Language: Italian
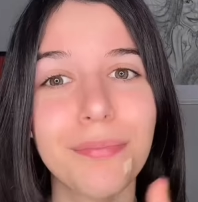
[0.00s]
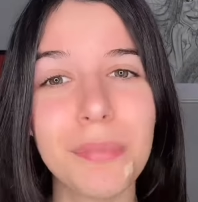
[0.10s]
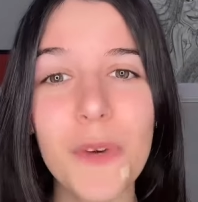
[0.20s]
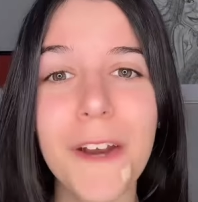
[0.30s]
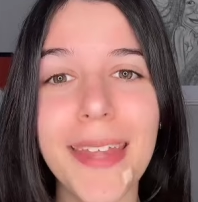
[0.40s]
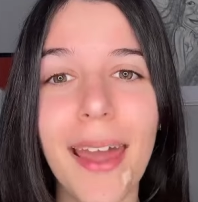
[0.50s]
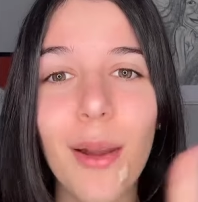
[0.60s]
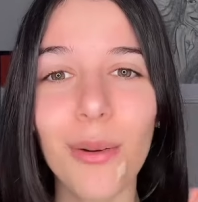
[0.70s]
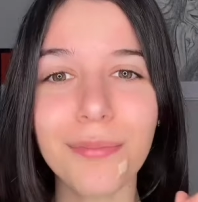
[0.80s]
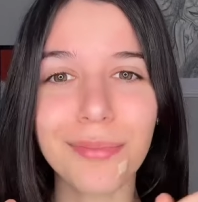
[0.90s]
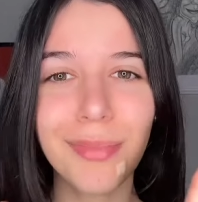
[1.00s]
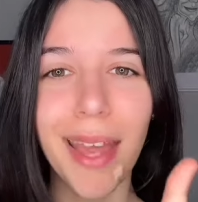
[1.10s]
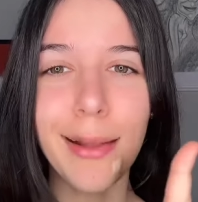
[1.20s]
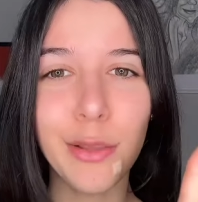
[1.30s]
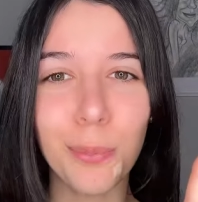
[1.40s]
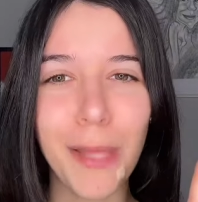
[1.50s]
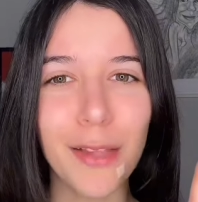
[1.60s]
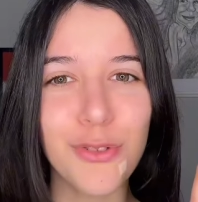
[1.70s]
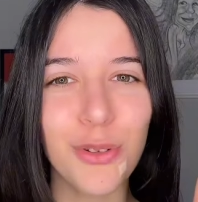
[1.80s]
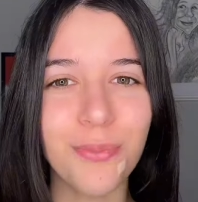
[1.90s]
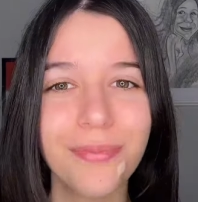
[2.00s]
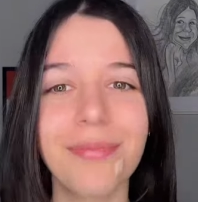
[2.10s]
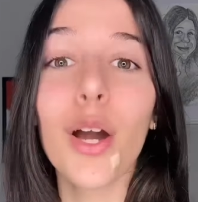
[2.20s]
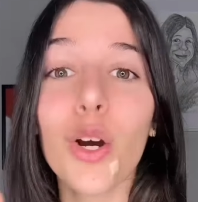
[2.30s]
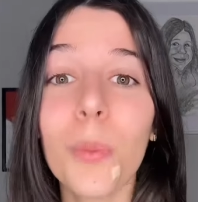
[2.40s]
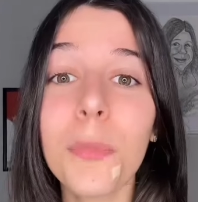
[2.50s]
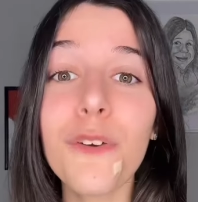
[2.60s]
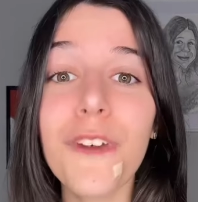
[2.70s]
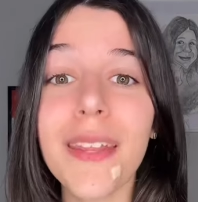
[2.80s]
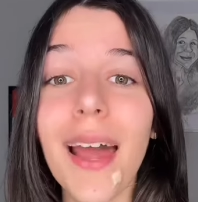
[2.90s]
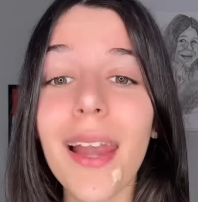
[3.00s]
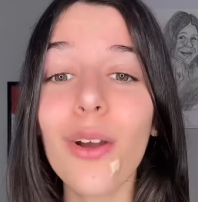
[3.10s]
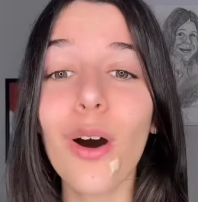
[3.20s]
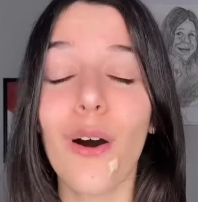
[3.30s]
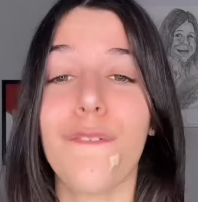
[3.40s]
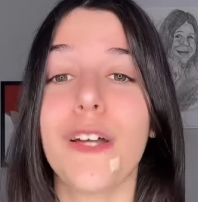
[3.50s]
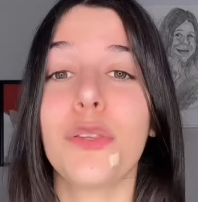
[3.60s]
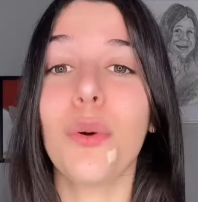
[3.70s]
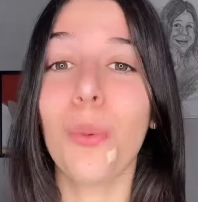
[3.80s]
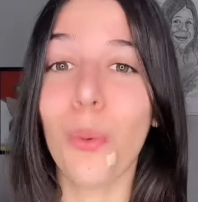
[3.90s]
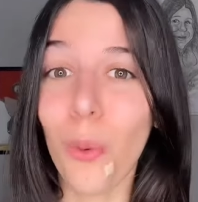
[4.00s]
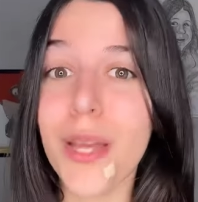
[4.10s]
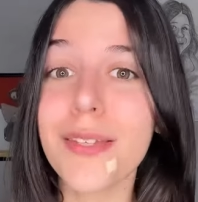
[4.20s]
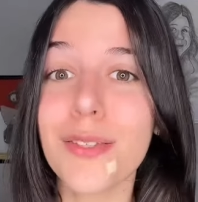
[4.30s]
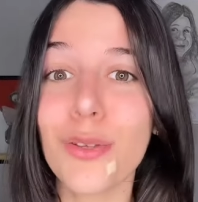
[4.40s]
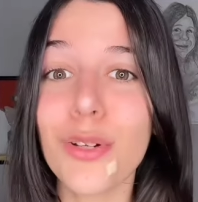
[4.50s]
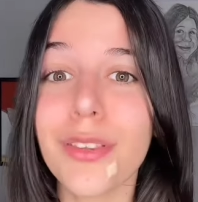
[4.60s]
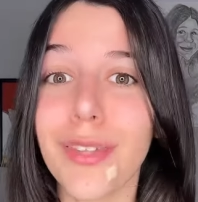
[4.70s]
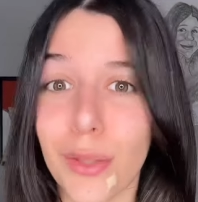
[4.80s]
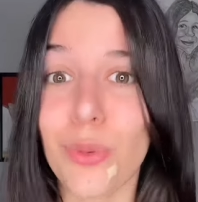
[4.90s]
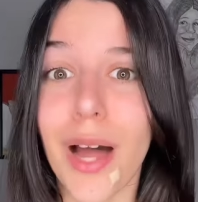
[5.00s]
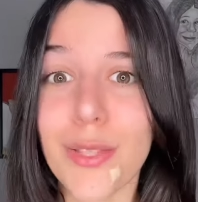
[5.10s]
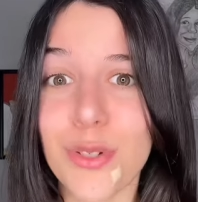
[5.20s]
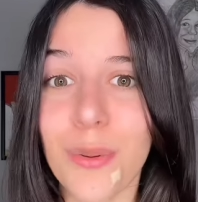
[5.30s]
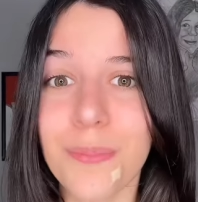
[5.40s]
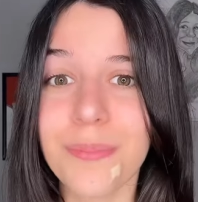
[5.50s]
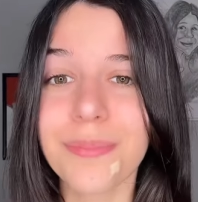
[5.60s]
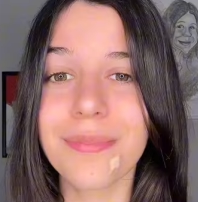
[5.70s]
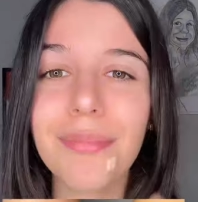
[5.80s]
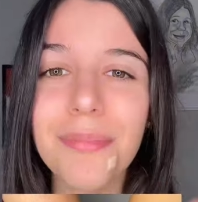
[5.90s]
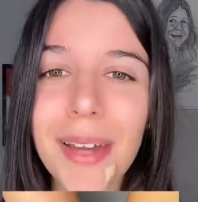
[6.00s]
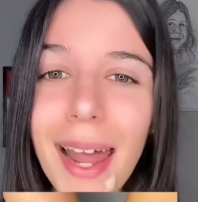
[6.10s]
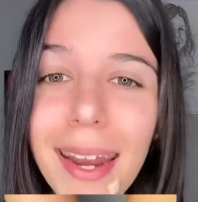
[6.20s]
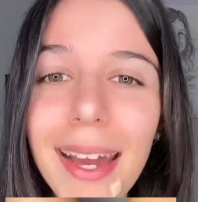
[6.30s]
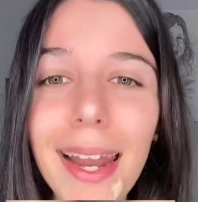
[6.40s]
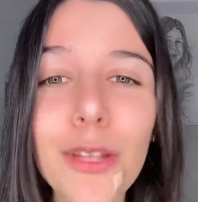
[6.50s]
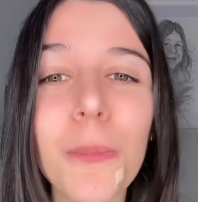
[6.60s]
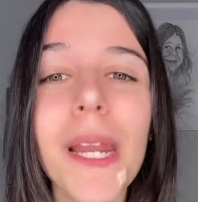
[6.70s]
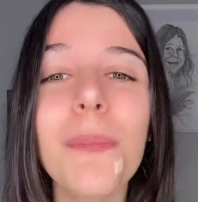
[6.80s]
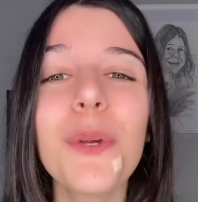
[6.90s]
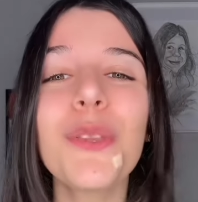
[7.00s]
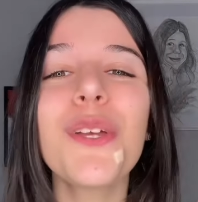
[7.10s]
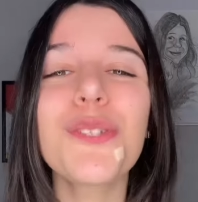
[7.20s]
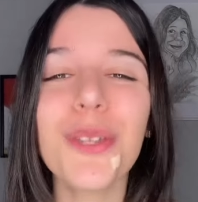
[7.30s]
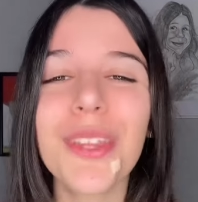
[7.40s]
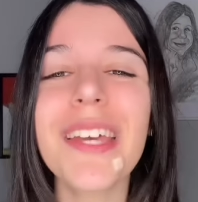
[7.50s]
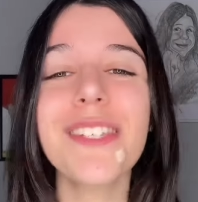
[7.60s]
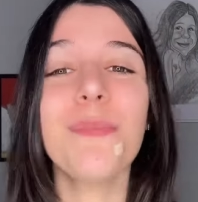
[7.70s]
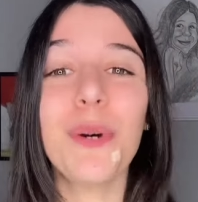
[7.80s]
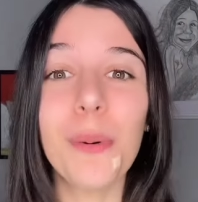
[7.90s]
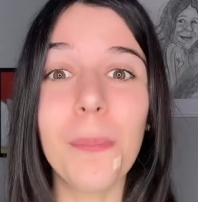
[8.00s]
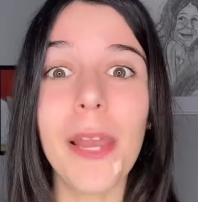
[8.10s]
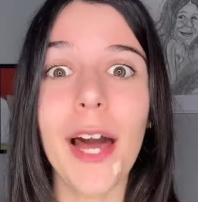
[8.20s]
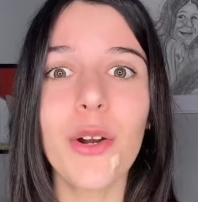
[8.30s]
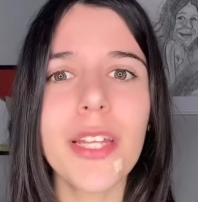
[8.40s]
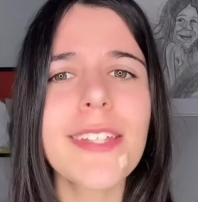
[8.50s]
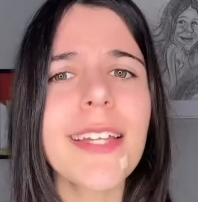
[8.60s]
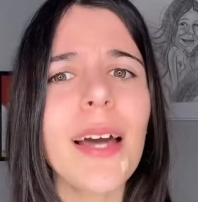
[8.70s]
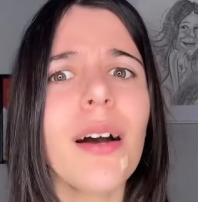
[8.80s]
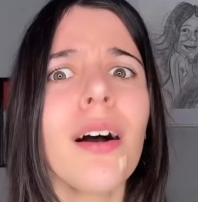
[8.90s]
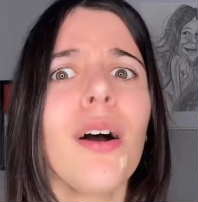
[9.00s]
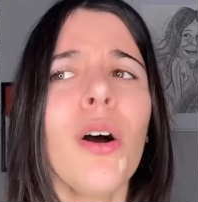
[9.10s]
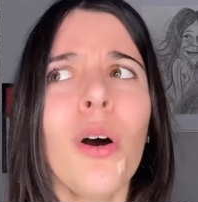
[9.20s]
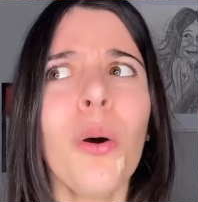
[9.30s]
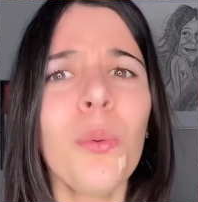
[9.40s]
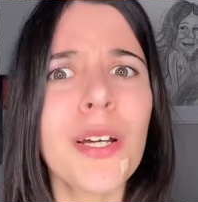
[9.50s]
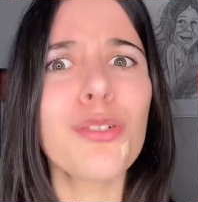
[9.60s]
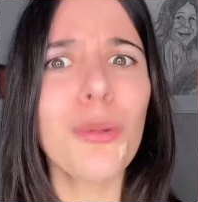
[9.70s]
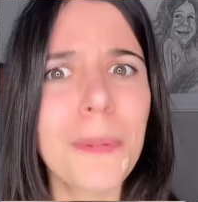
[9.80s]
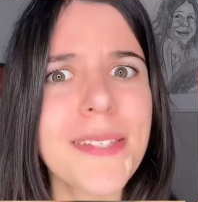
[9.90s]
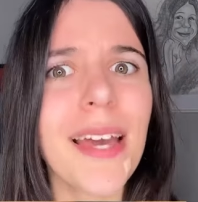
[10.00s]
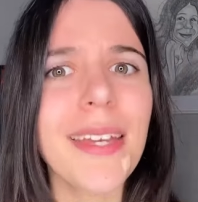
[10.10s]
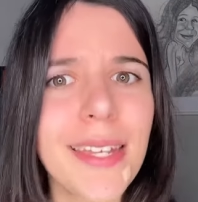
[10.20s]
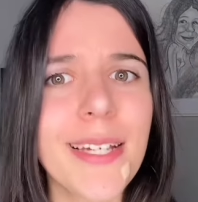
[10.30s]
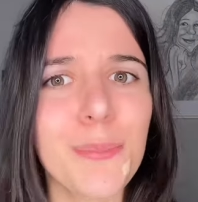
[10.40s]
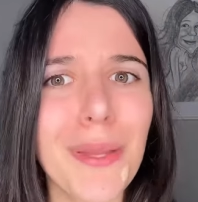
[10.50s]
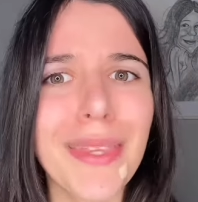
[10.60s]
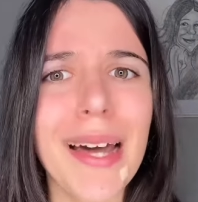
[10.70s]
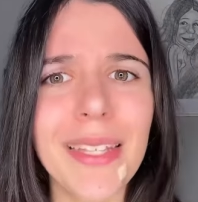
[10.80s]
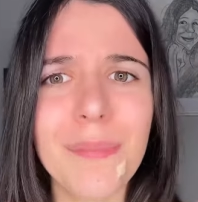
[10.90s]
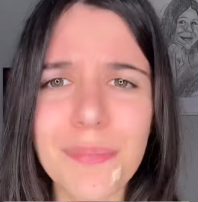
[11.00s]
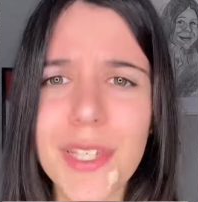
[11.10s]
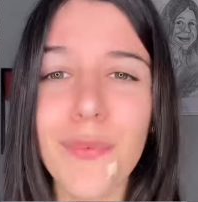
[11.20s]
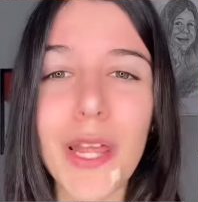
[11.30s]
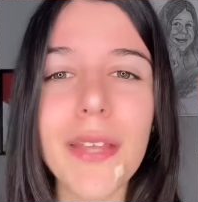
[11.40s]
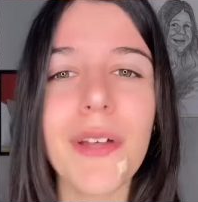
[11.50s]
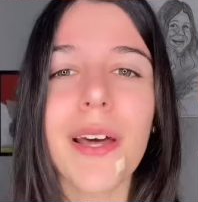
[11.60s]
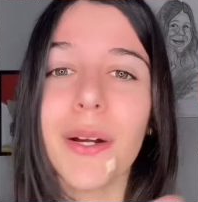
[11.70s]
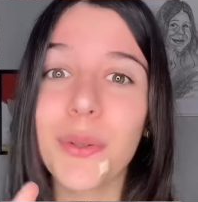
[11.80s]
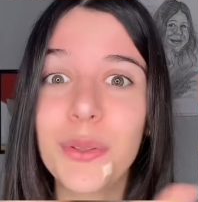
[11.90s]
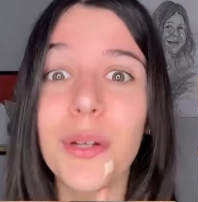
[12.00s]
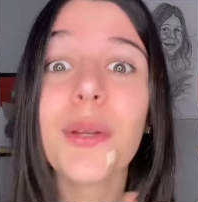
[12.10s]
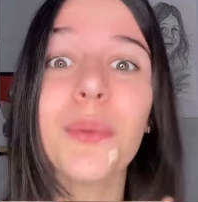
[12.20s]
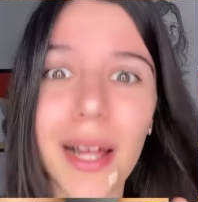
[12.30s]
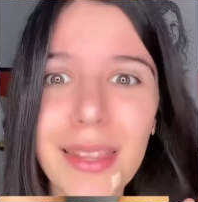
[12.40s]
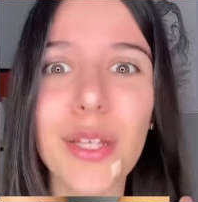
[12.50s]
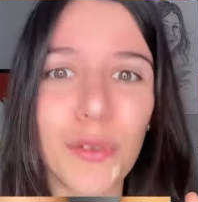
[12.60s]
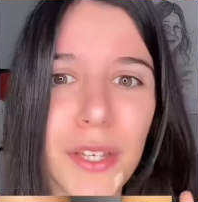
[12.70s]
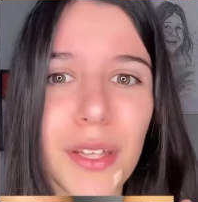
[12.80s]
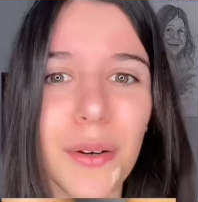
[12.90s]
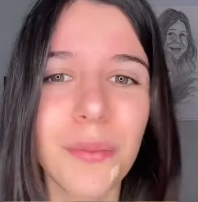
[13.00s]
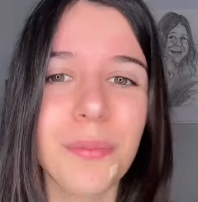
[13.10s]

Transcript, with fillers: Mio fratello e il doppiaggio. Con mio fratello ho fatto questo tatuaggio. Me l'ha regalato per il mio diciottesimo compleanno ed è stata una sorpresa inaspettata. Se volete ve la racconto in un altro video.